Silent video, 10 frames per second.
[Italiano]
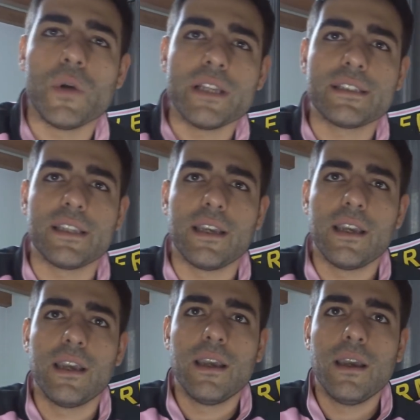questi?
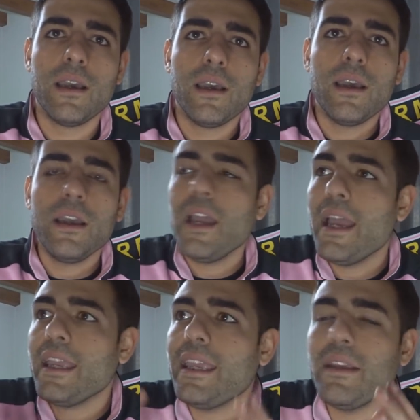
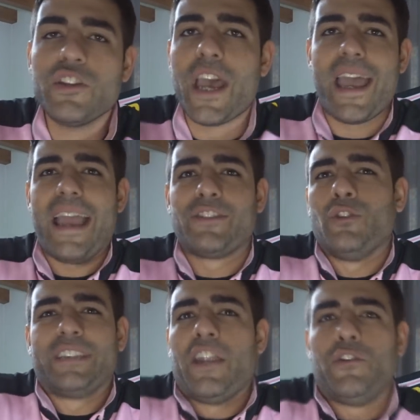Che, cioè,
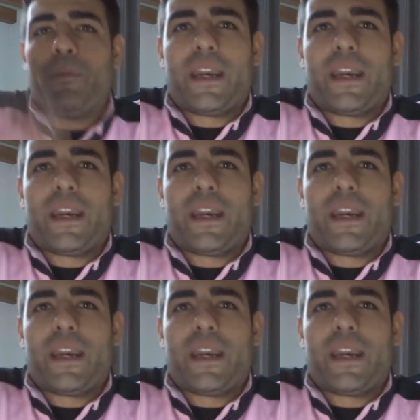soltanto